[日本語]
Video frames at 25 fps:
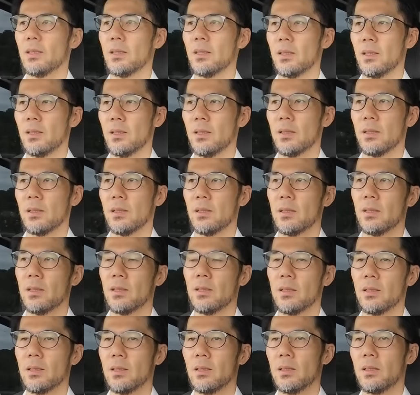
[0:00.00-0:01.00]

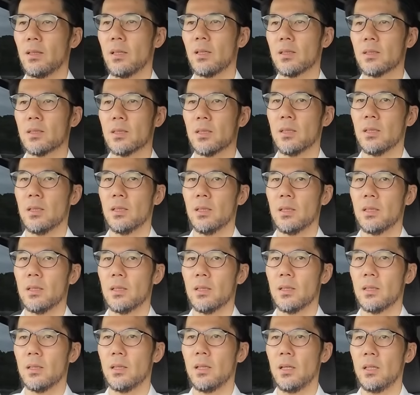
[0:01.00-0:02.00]
えー、って感じ
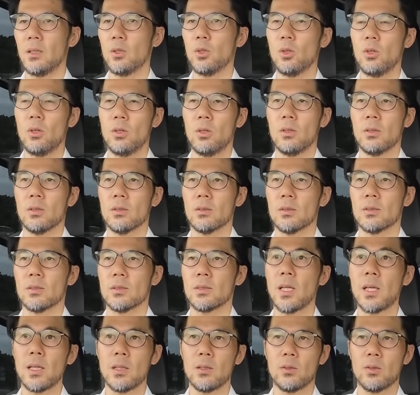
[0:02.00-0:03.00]
であと
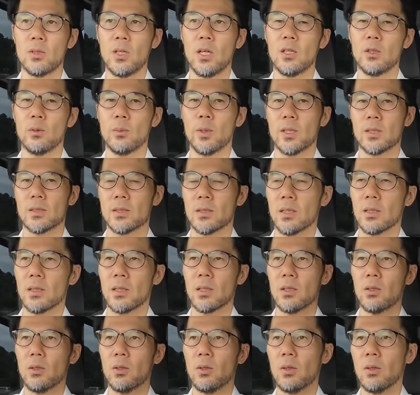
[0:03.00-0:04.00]
最後にアドバイスなん
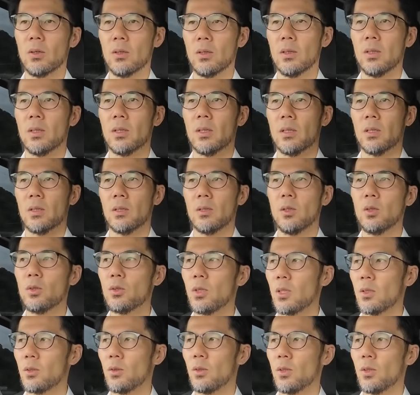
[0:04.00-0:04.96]
だけどよくあ